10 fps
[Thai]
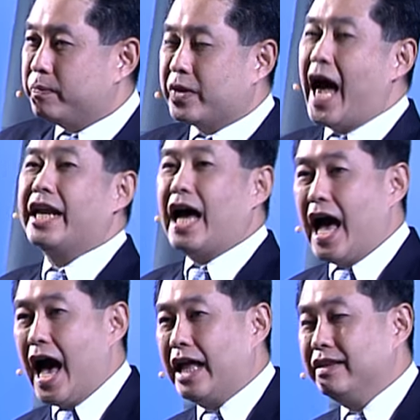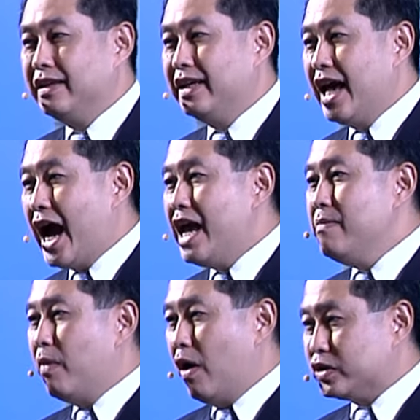ทานอาหารให้
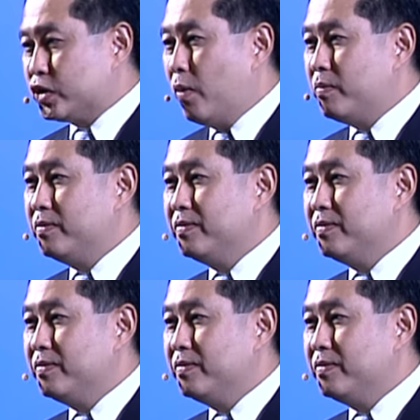เหมาะสม